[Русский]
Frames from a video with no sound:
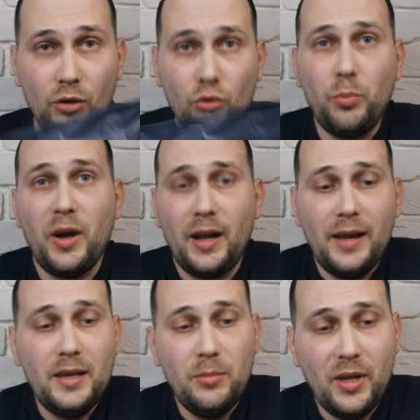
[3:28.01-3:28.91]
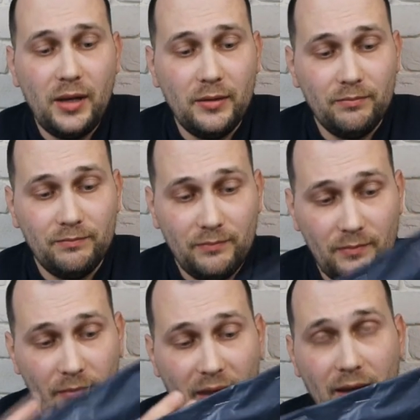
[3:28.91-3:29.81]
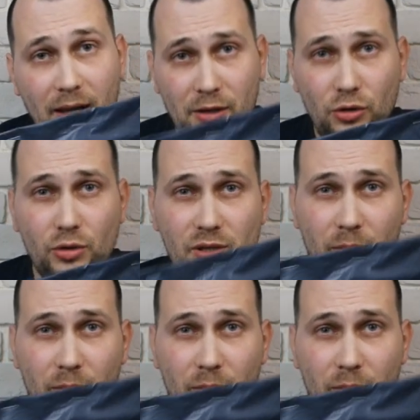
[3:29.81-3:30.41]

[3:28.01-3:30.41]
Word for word: Ну, по крайней мере, от нее